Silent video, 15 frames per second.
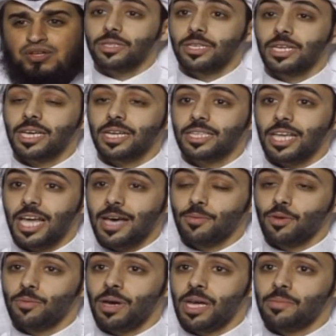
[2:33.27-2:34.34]
طريقه
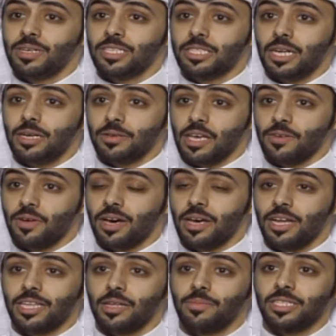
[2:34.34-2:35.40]
تعاملي مع المسرح
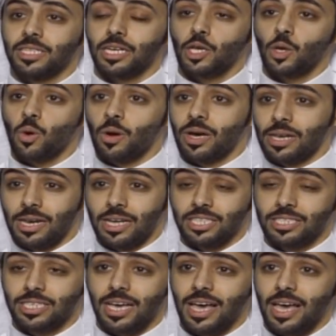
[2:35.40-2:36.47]
كفقرات المسرحيه
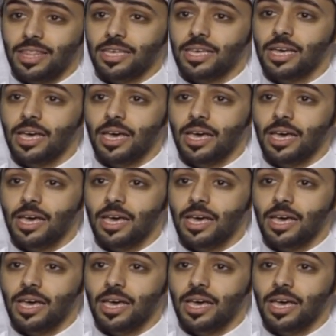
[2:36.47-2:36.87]
والاشياء هذه